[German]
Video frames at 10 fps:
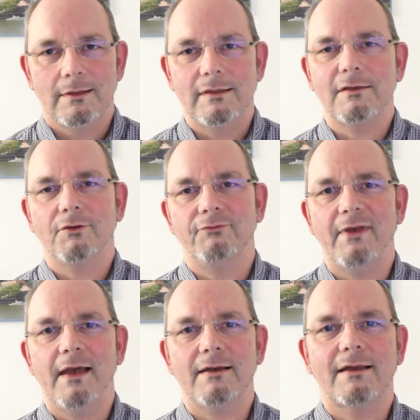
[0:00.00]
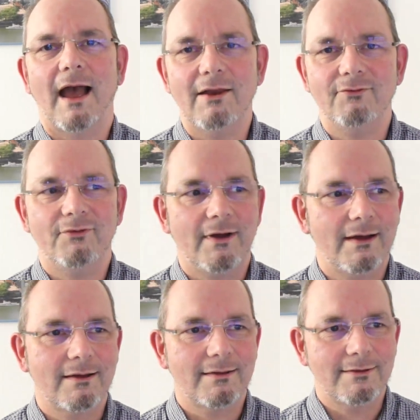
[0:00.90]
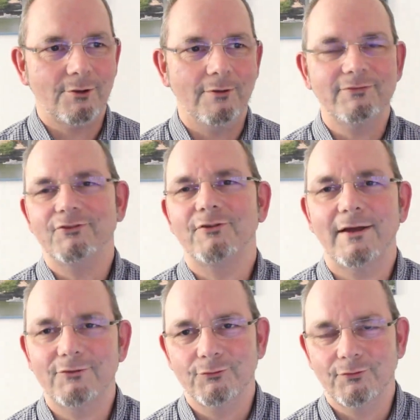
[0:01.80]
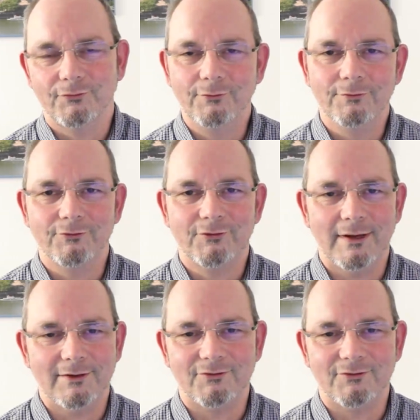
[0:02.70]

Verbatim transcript: ihr Gewerk einfach äh, der Öffentlichkeit zur Verfügung stellen.